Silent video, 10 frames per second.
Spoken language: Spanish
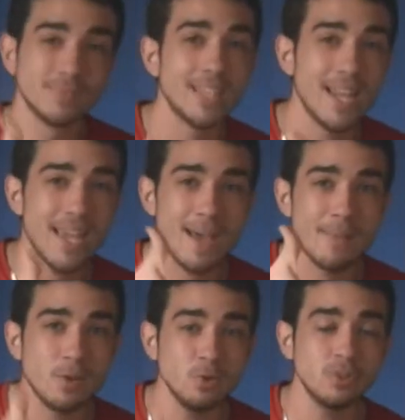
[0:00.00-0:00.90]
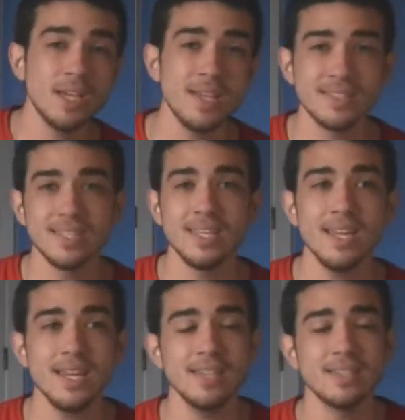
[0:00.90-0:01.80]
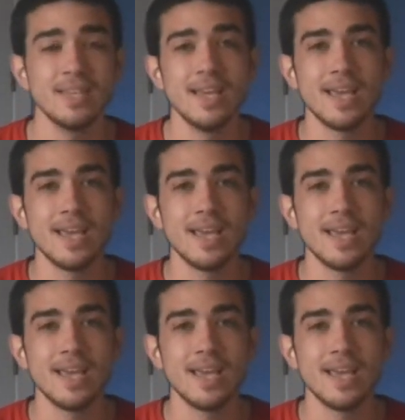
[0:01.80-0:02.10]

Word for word: Dale a me gusta si quieres.